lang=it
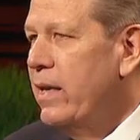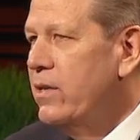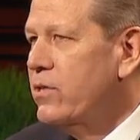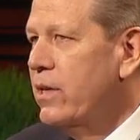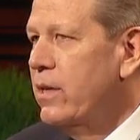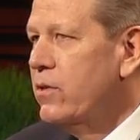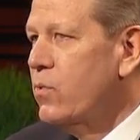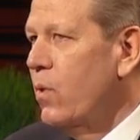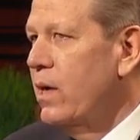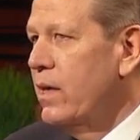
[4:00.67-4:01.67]
capacità nello
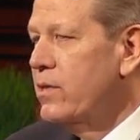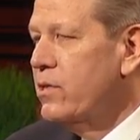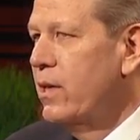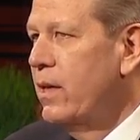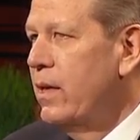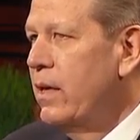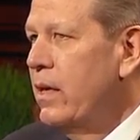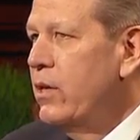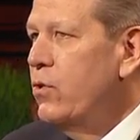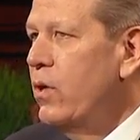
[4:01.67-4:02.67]
scrivere,
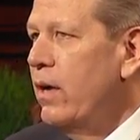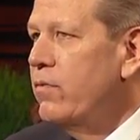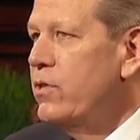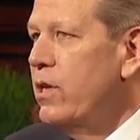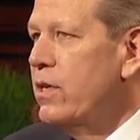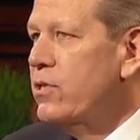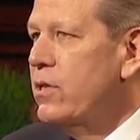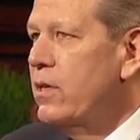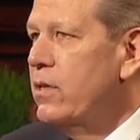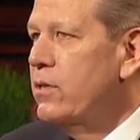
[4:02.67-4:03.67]
agli alunni fu posta
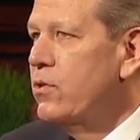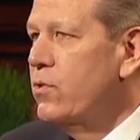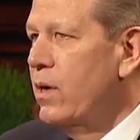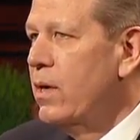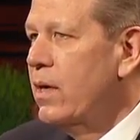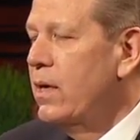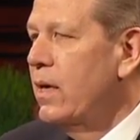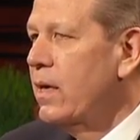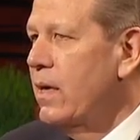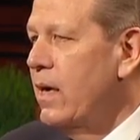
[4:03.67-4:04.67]
questa domanda.
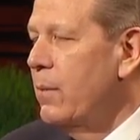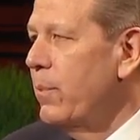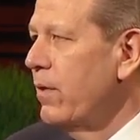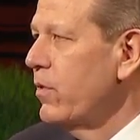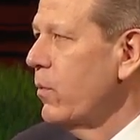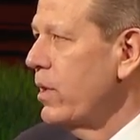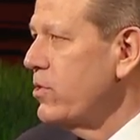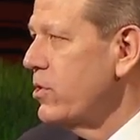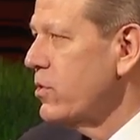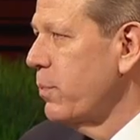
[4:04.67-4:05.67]

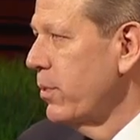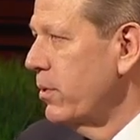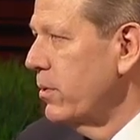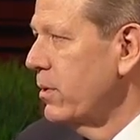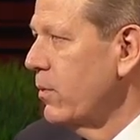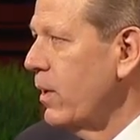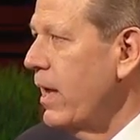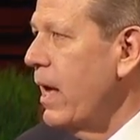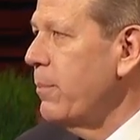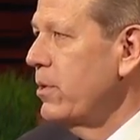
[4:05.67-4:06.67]
Hai appena
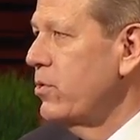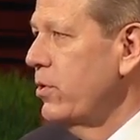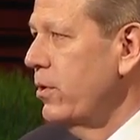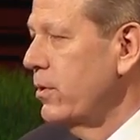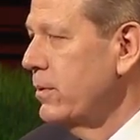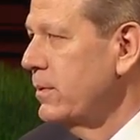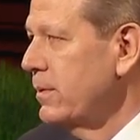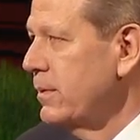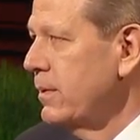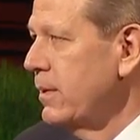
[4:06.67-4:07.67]
bevuto un bicchiere della
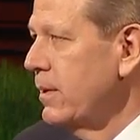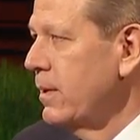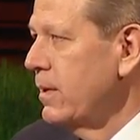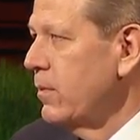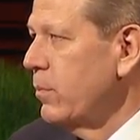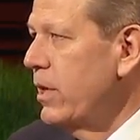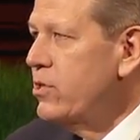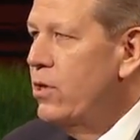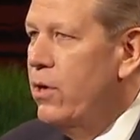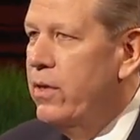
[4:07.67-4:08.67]
pozione della strega.
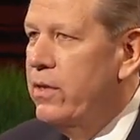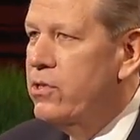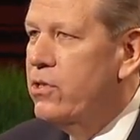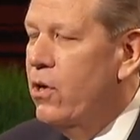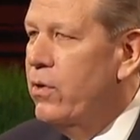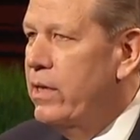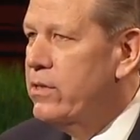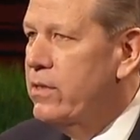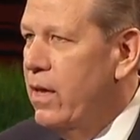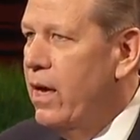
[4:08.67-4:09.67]
Che cosa ti
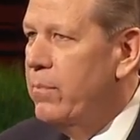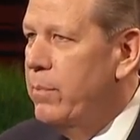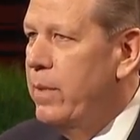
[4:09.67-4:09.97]
succede?